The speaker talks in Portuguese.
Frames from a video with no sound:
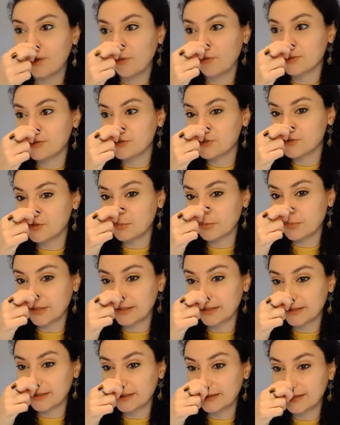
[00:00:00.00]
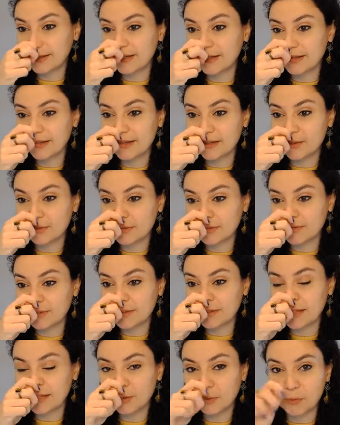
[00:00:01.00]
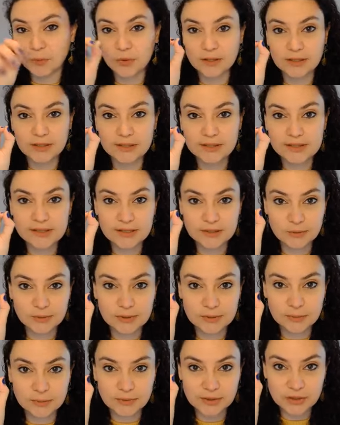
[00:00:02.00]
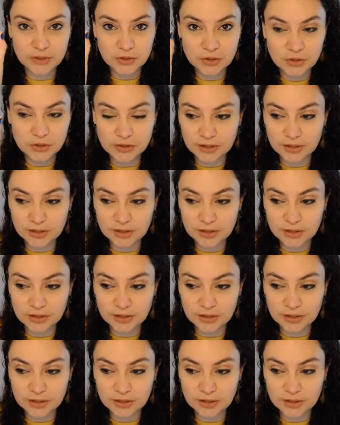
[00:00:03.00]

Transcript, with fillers: Hoje de manhã eu levantei um pouquinho assim no limite,